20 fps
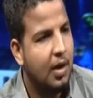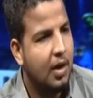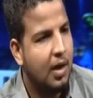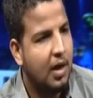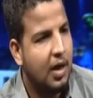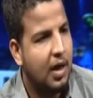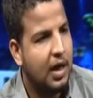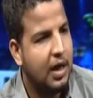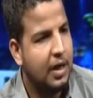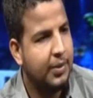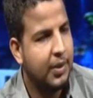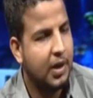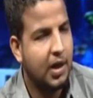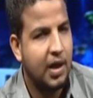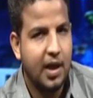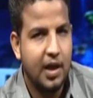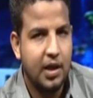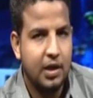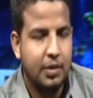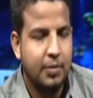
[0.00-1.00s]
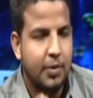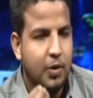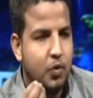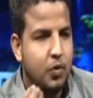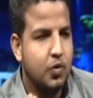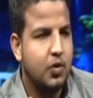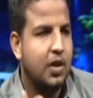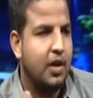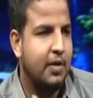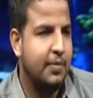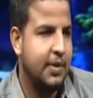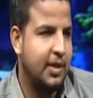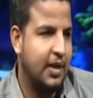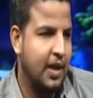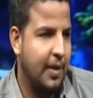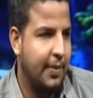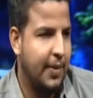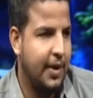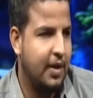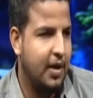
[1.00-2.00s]
اللي بتخاطب الاسر اللي
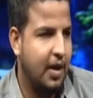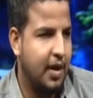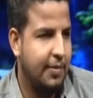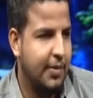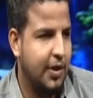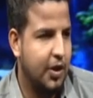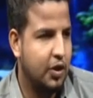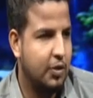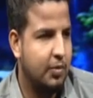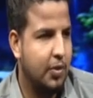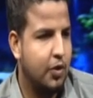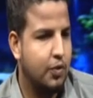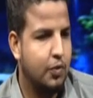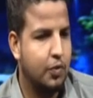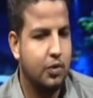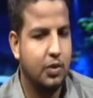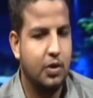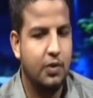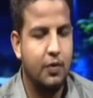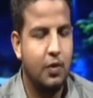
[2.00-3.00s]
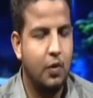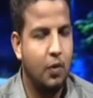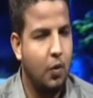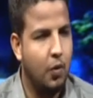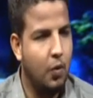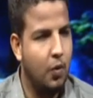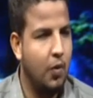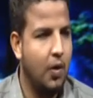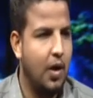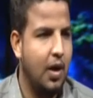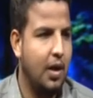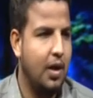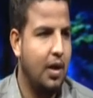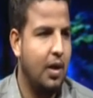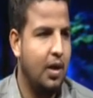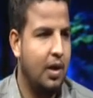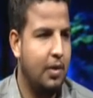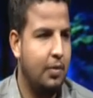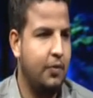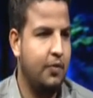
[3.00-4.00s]
بتتابعنا الان باعتبار انه الطفل هو
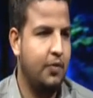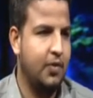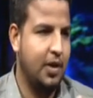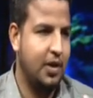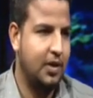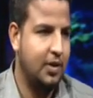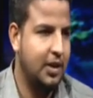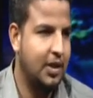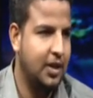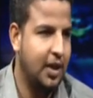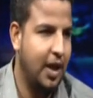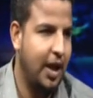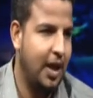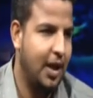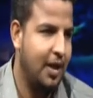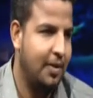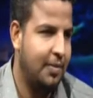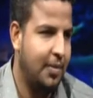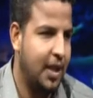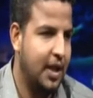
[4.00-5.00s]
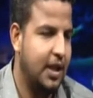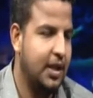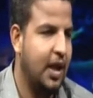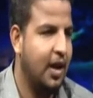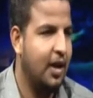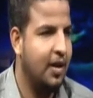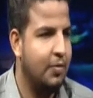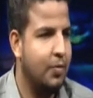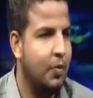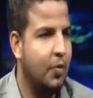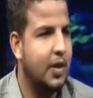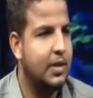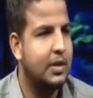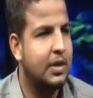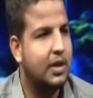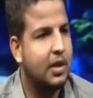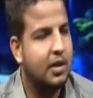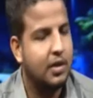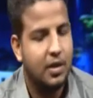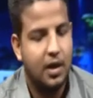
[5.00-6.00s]
افترض يتعلم هيتعلم
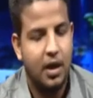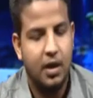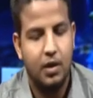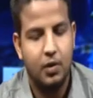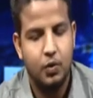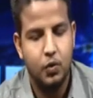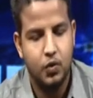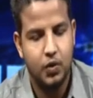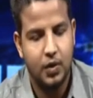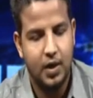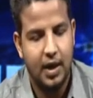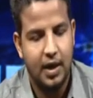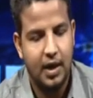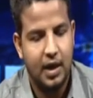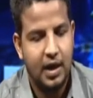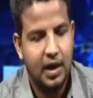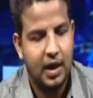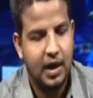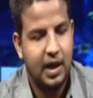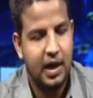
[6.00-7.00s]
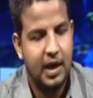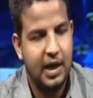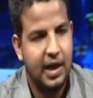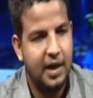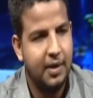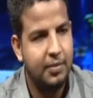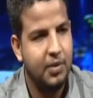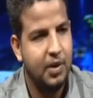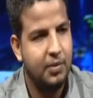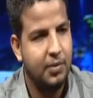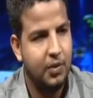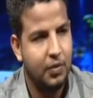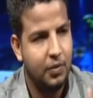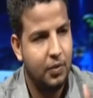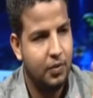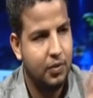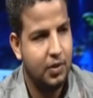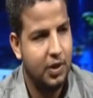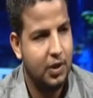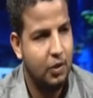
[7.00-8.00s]
بواسطه الاسره خلينا ابدا من
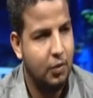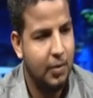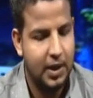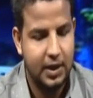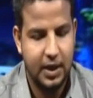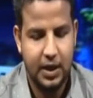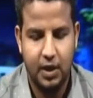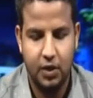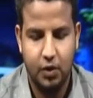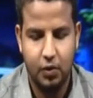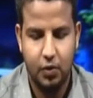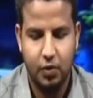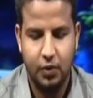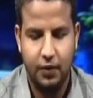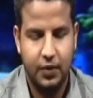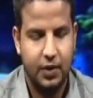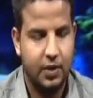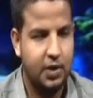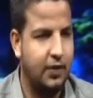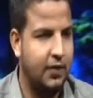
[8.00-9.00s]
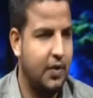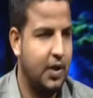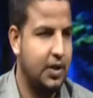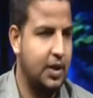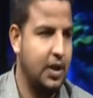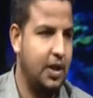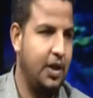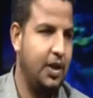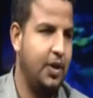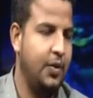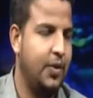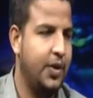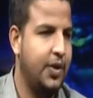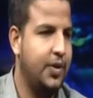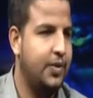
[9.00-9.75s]
النقطه دي وبعد كده ندخل في تفاصيل الحوار